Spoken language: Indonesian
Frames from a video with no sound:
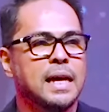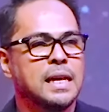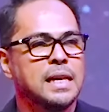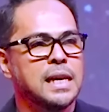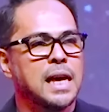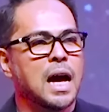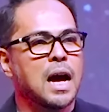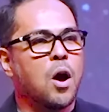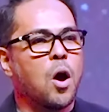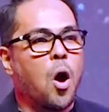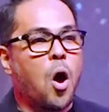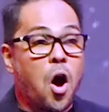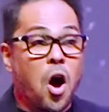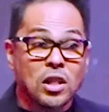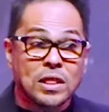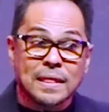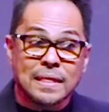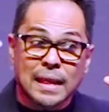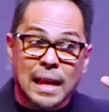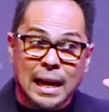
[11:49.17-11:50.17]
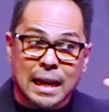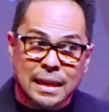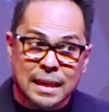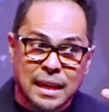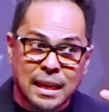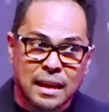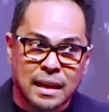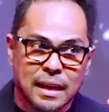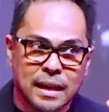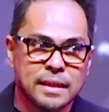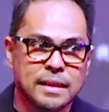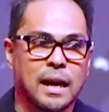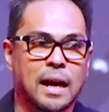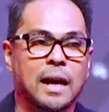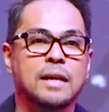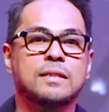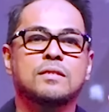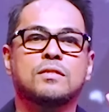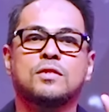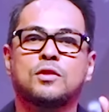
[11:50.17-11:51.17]
yang otak
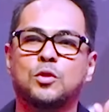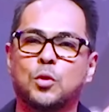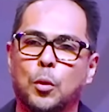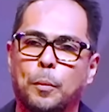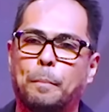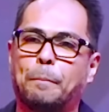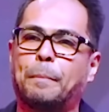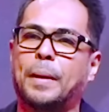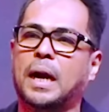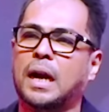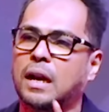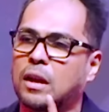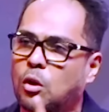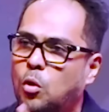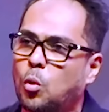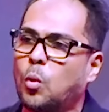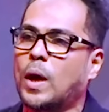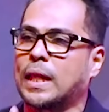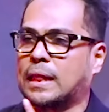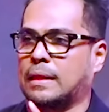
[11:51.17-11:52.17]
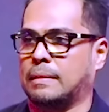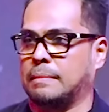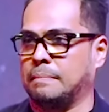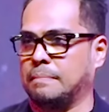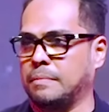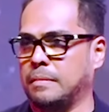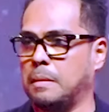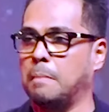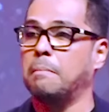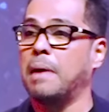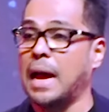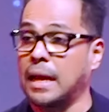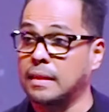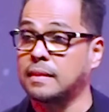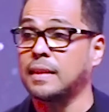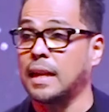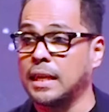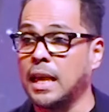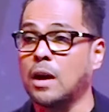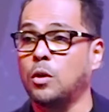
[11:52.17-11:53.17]
kirinya super kuat,
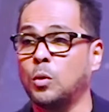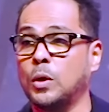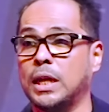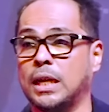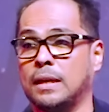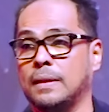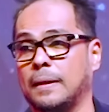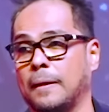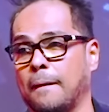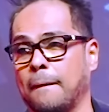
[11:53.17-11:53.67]
bangsa Yahudi.